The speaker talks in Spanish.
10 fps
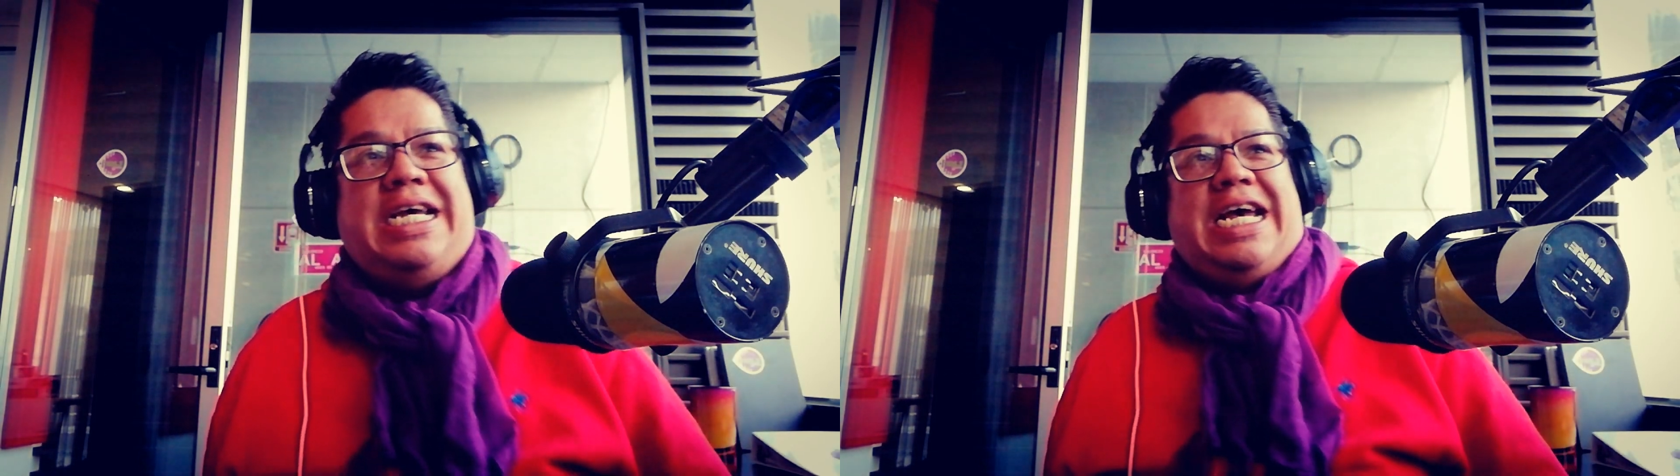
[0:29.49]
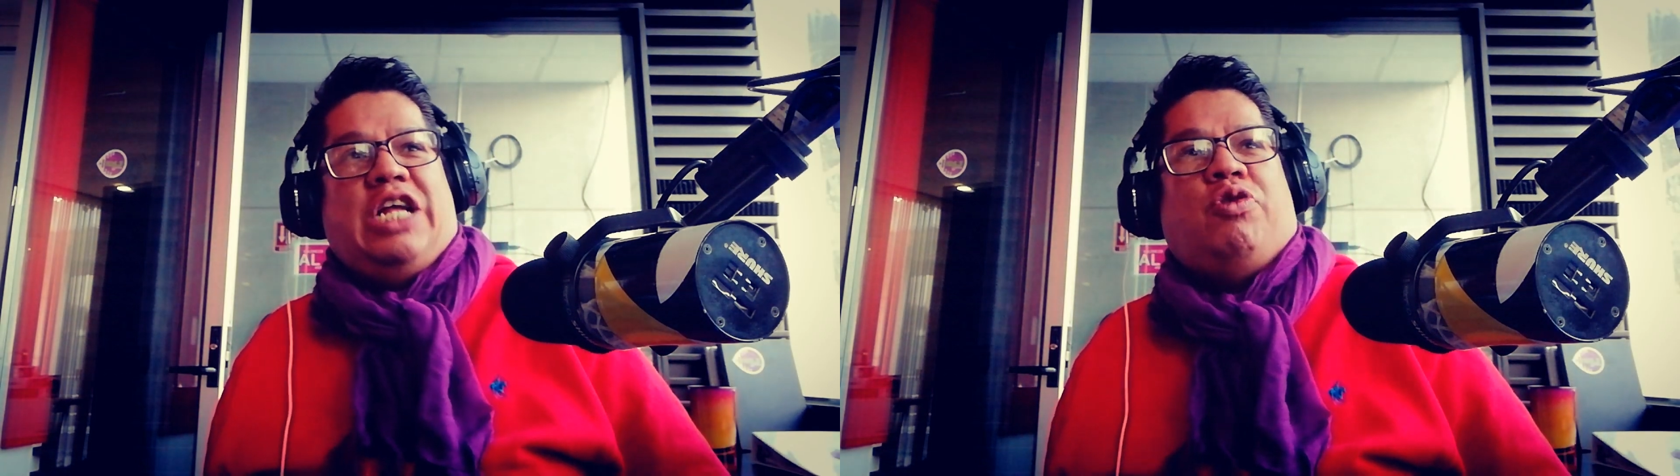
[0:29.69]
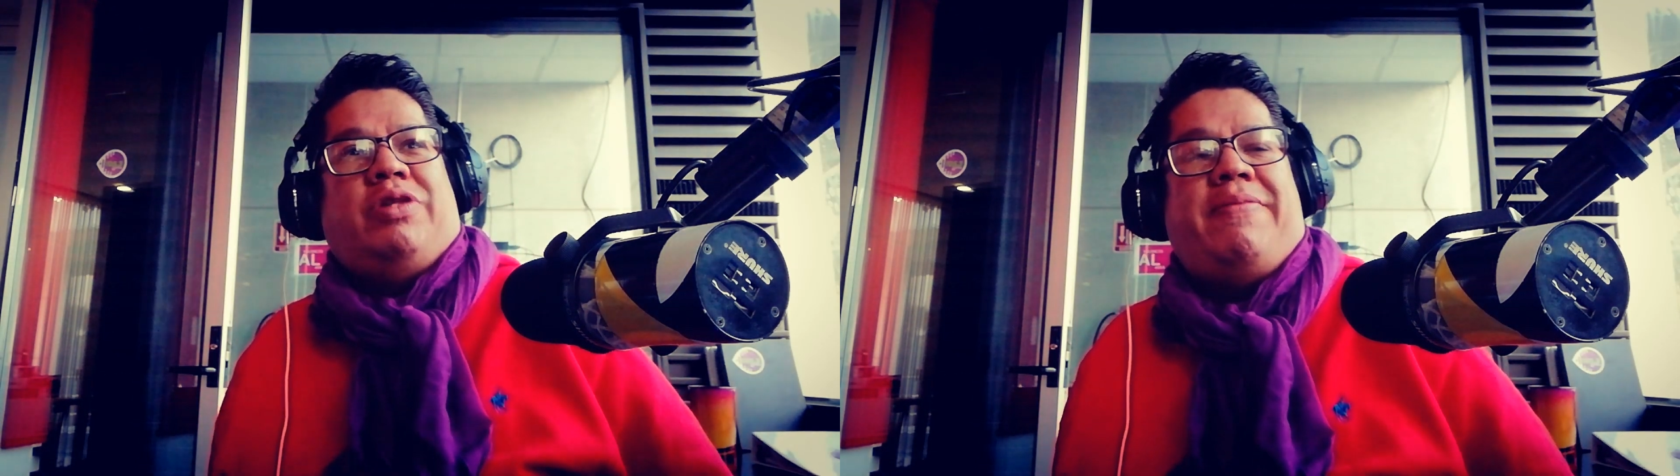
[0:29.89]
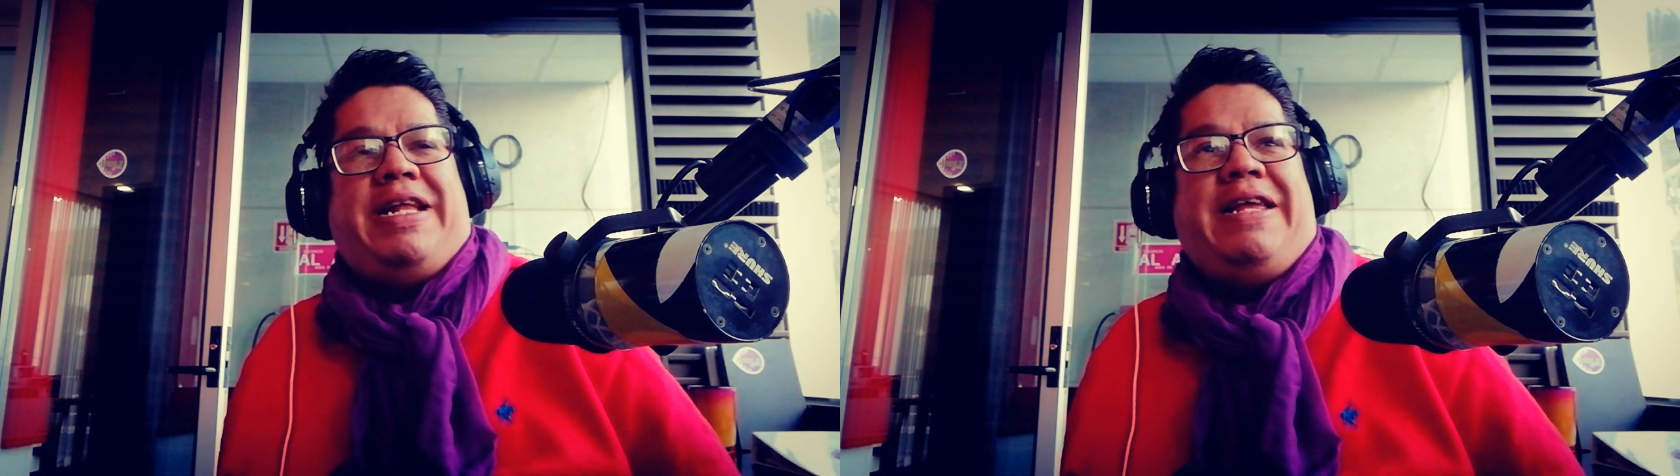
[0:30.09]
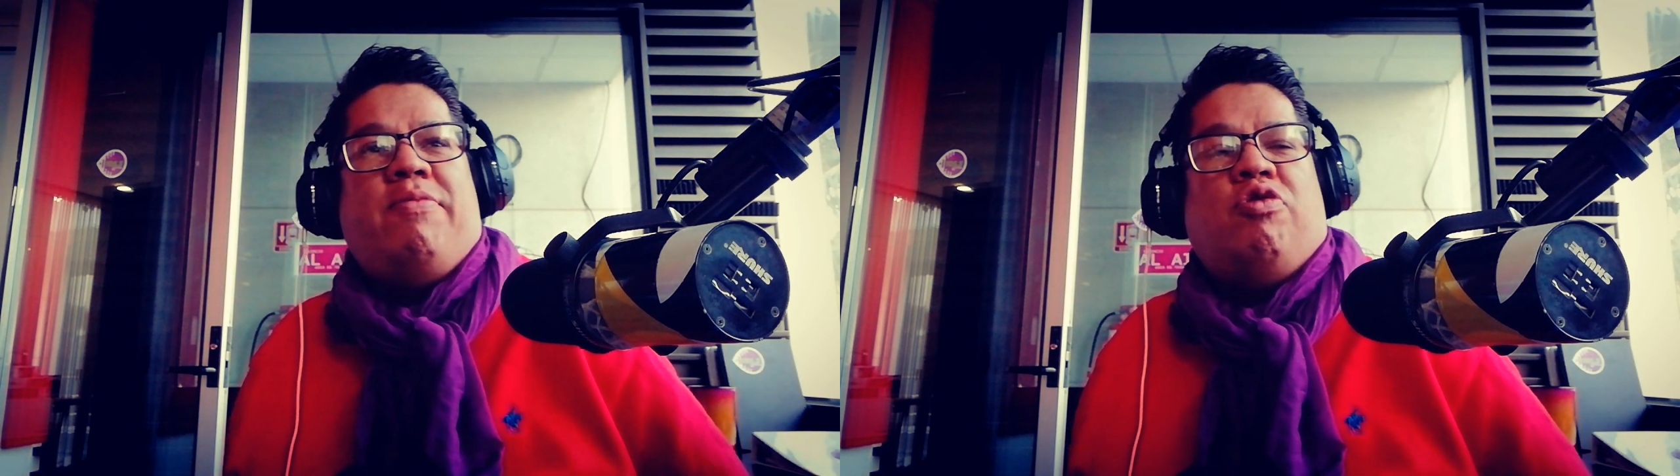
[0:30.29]
en donde
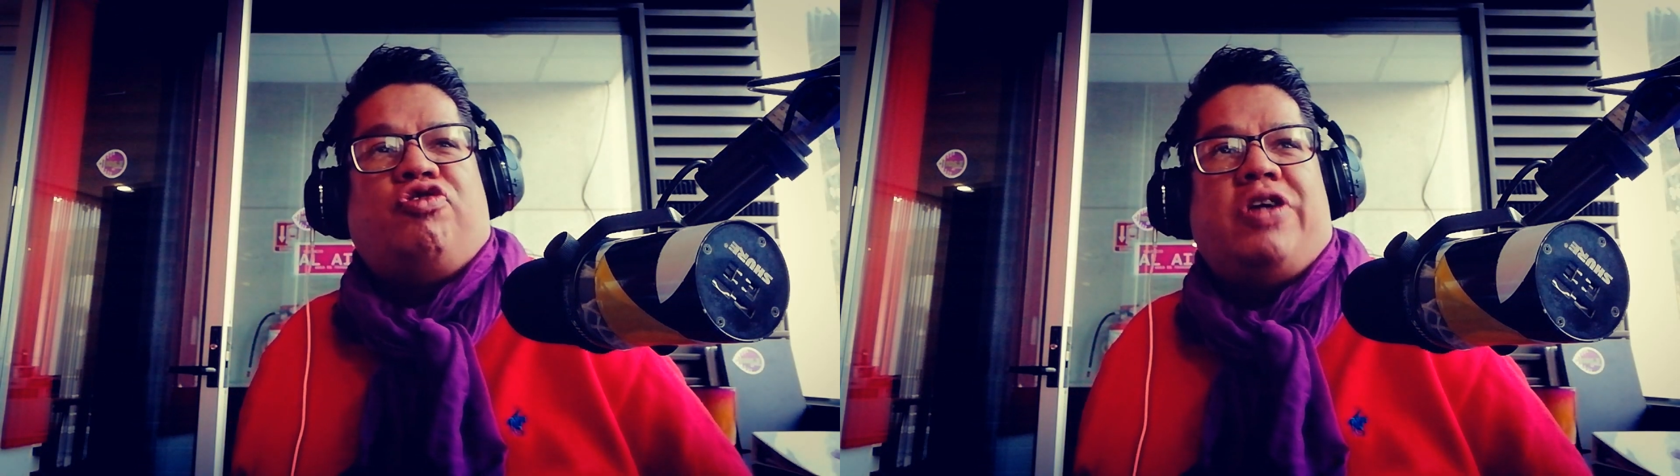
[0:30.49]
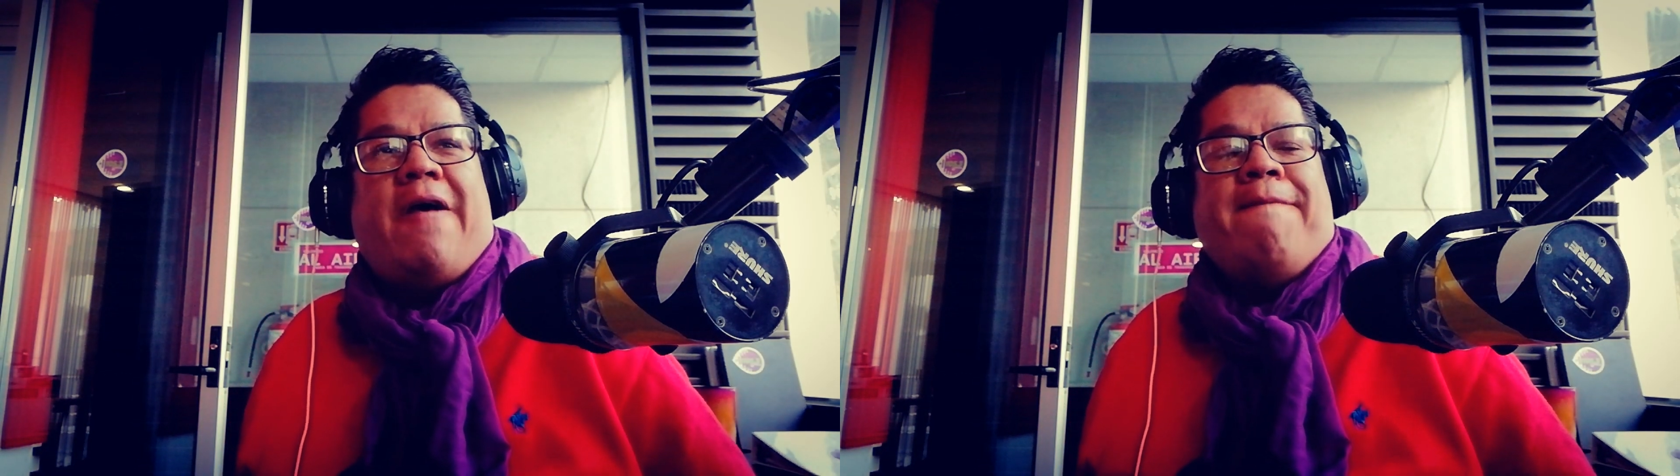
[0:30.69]
venimos